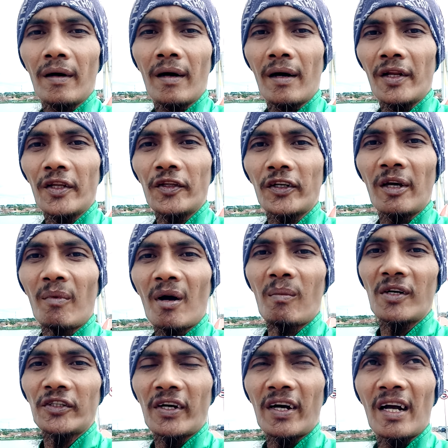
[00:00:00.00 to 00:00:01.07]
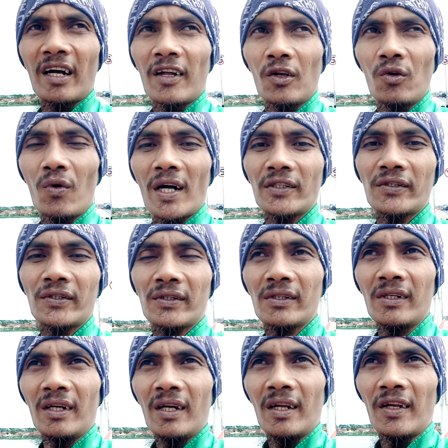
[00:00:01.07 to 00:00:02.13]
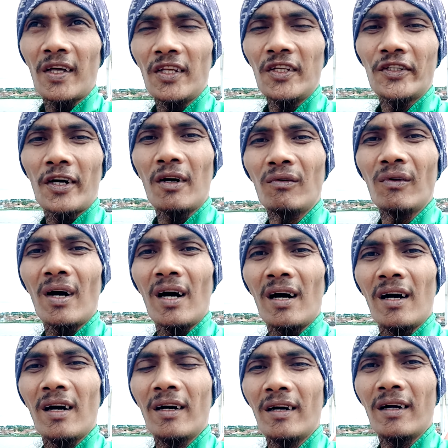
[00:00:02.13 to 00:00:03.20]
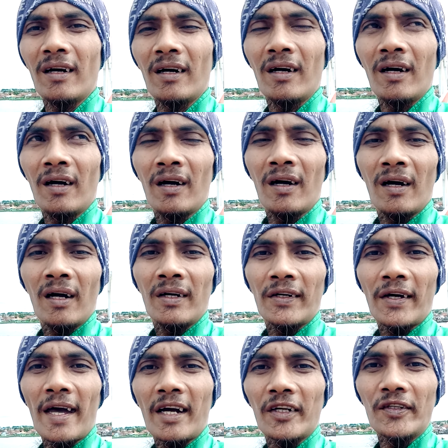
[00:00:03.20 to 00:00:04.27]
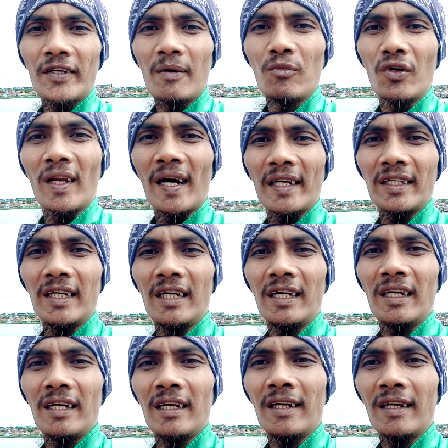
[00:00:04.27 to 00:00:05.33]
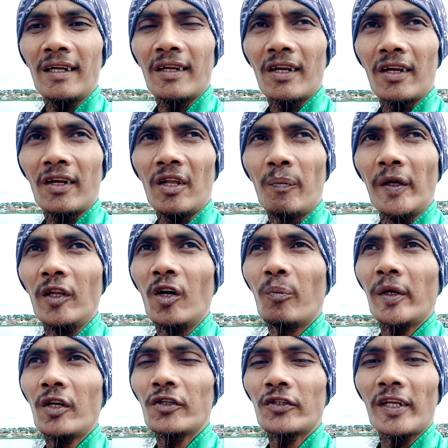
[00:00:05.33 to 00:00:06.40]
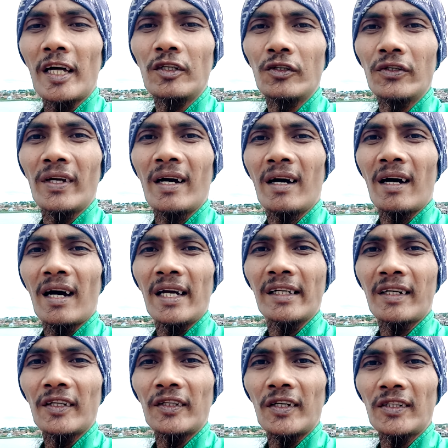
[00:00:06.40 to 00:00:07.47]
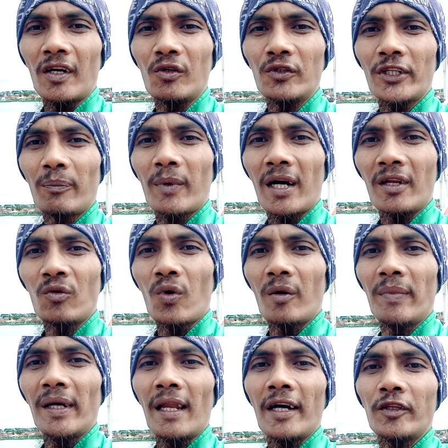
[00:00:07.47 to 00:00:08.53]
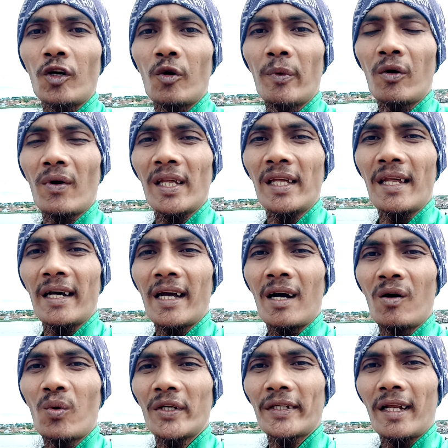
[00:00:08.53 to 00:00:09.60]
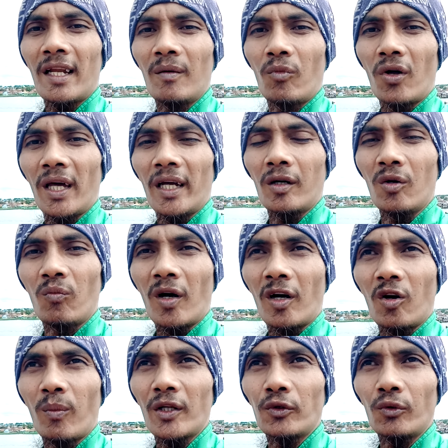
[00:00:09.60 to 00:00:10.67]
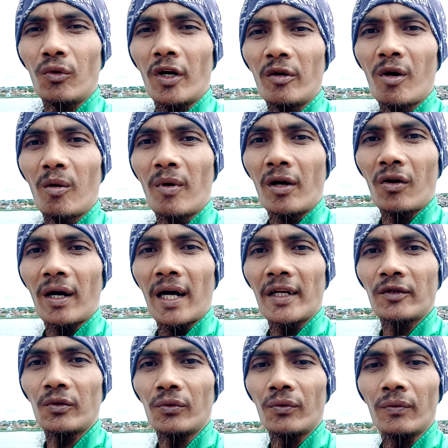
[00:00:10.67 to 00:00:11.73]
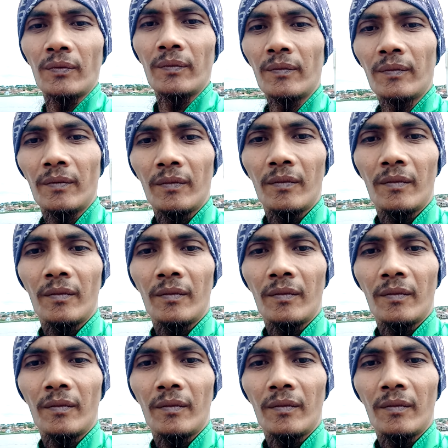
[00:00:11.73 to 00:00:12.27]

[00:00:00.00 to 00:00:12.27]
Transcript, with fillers: nah, diterima masyarakat luas dan insya Allah saya akan sambung lagi di video-video selanjutnya. Akhir kata saya ucapkan wabillahi taufiq walidaya. Wassalamualaikum warahmatullahi wabarakatuh.